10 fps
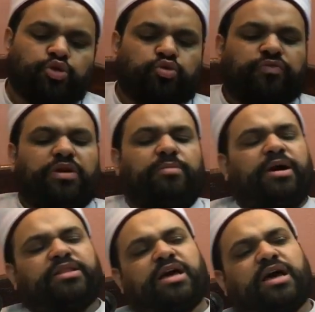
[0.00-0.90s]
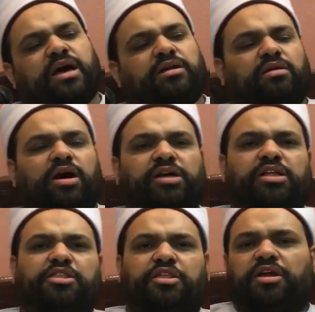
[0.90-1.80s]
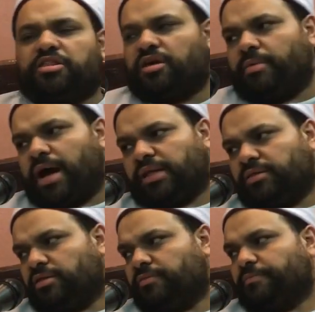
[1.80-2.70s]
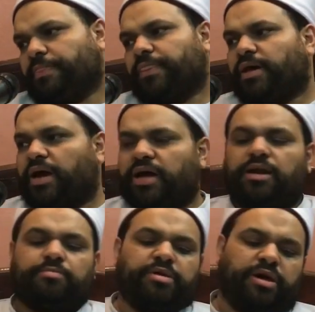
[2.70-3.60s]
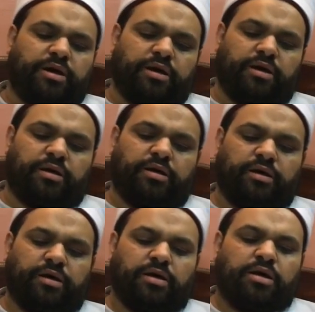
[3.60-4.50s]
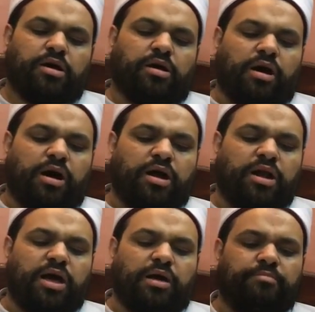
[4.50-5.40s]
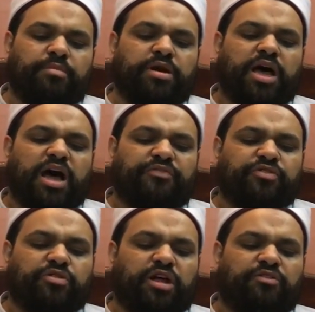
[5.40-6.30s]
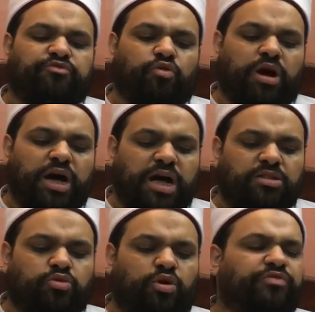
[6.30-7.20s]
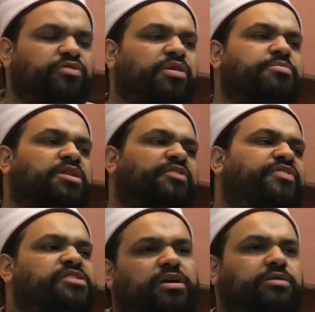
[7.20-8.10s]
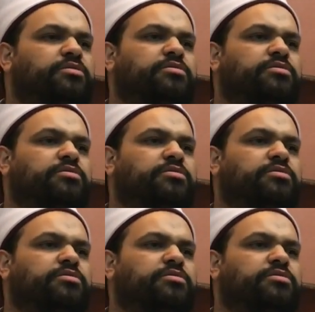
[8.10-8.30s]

شوف اللي بعدها القاعدة الثالثة بعد المئة قال من حفظ الفؤاد حفظ من الفساد